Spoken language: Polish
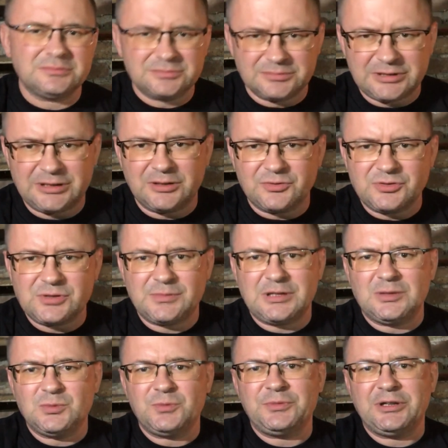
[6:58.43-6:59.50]
najnowszym
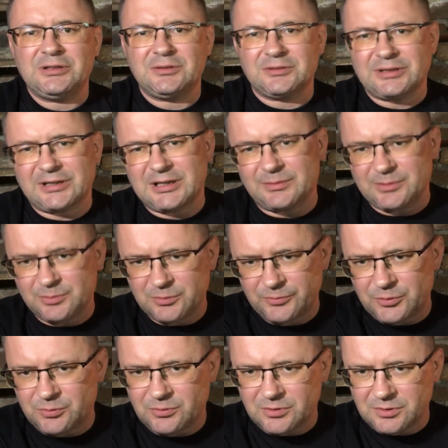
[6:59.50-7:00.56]
albumie, to tak jakbym mówił